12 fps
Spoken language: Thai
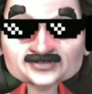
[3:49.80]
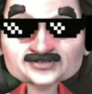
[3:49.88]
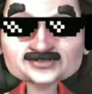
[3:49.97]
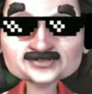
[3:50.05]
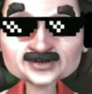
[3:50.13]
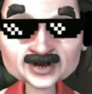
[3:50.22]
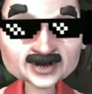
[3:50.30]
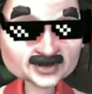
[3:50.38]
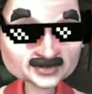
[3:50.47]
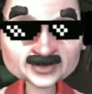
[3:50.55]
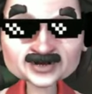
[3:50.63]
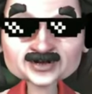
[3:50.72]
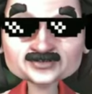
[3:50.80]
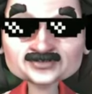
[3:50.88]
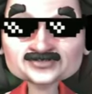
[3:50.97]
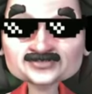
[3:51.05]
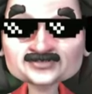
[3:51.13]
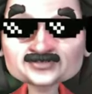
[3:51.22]
โอเคก็
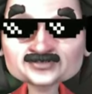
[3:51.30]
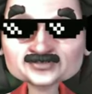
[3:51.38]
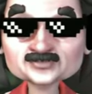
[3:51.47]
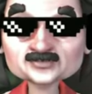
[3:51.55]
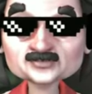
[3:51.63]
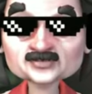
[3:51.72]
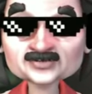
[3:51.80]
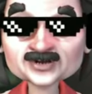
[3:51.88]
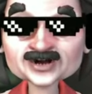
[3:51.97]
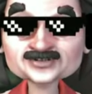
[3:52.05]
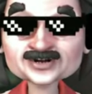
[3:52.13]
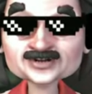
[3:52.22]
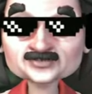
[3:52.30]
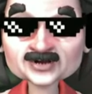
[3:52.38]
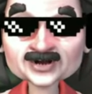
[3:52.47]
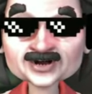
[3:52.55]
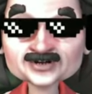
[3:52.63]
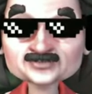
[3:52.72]
ประมาณสามร้อย
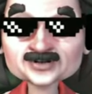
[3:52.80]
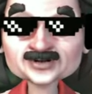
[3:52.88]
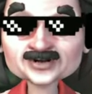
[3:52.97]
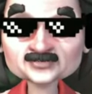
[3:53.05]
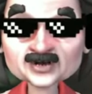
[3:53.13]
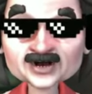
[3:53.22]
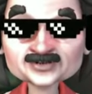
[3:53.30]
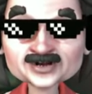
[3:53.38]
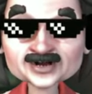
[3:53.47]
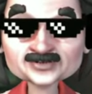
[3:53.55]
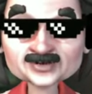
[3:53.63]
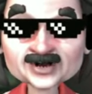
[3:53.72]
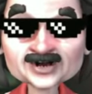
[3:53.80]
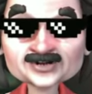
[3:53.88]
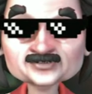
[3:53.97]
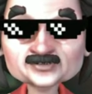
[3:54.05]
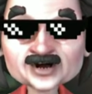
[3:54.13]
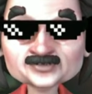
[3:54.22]
เท่าจากเดิมพันแต่ก็อย่าลื
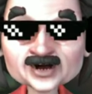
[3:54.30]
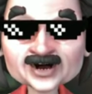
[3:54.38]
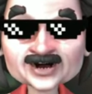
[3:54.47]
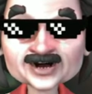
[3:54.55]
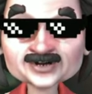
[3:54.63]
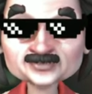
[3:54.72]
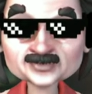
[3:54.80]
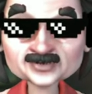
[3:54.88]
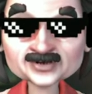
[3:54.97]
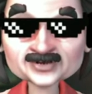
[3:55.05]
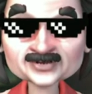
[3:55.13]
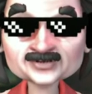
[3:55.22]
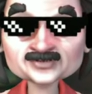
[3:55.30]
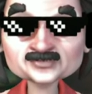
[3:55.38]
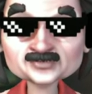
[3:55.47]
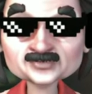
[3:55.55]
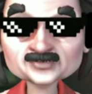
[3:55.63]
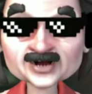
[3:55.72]
มนะว่าเรา
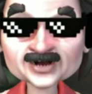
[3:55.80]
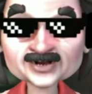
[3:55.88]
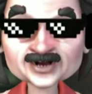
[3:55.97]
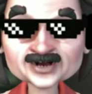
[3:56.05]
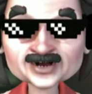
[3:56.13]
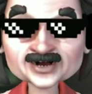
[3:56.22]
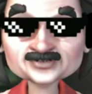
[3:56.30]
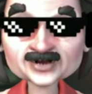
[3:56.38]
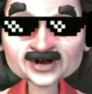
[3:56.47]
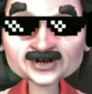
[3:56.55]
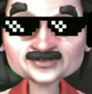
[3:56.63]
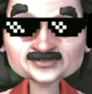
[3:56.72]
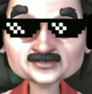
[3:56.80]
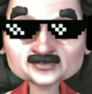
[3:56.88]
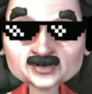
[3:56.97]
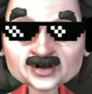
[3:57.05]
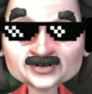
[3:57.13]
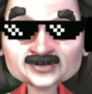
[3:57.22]
ได้แตกในไปนะ
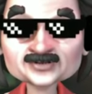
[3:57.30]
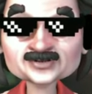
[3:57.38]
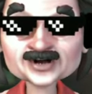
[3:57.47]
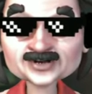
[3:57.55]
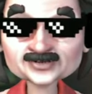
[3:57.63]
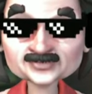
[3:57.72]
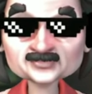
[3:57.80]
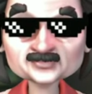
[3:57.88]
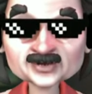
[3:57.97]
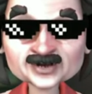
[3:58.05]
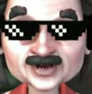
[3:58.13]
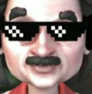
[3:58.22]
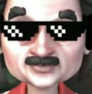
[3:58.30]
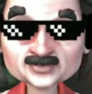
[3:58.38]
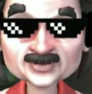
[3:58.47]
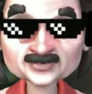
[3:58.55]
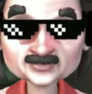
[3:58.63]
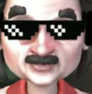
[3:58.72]
มันก็เฉลี่ยสองฟรีเกมฟรี
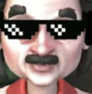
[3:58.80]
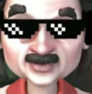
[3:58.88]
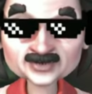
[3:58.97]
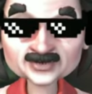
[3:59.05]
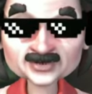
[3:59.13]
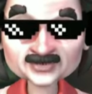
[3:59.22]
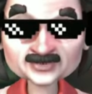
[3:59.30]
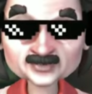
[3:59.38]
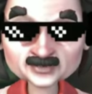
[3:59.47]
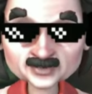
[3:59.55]
เกมละพันห้าก็ห